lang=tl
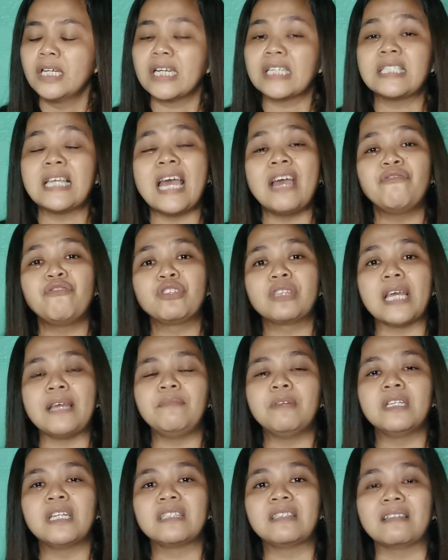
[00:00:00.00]
Kasi every
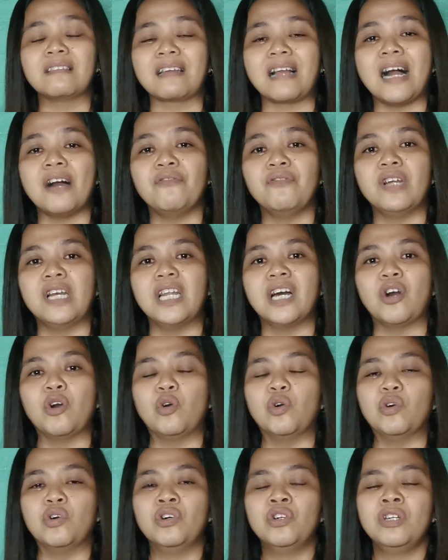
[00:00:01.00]
time na nagta-travel
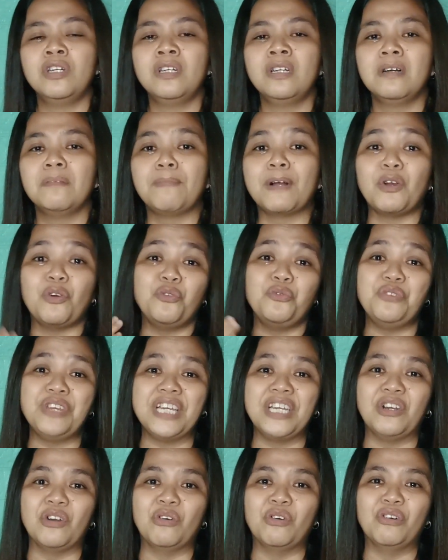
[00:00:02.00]
ako, pag
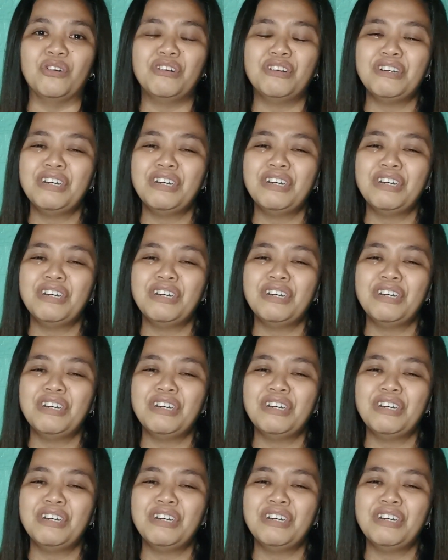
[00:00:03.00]
uwi ko,